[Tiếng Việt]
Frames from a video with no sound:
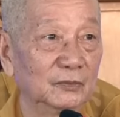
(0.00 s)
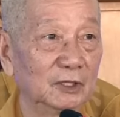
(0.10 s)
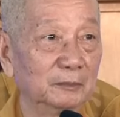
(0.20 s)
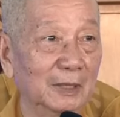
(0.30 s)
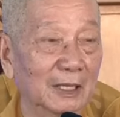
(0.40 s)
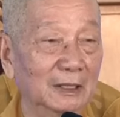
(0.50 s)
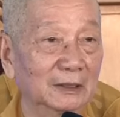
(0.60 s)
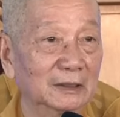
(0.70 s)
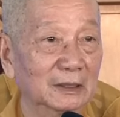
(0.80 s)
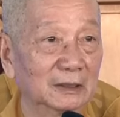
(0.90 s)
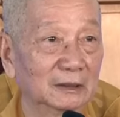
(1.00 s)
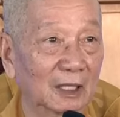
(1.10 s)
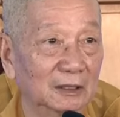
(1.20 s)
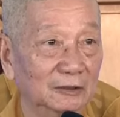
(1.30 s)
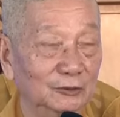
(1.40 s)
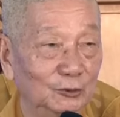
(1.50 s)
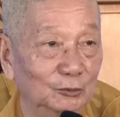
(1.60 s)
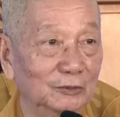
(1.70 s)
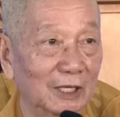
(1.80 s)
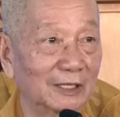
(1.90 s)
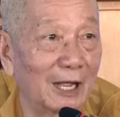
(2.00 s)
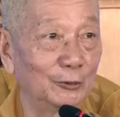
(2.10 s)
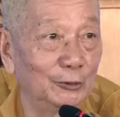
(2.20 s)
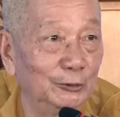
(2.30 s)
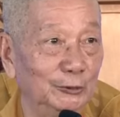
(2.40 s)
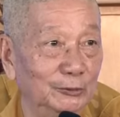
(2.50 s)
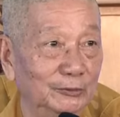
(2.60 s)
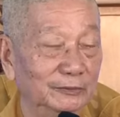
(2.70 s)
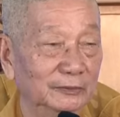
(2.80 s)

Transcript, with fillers: nhưng mà thân chúng ta đau yếu,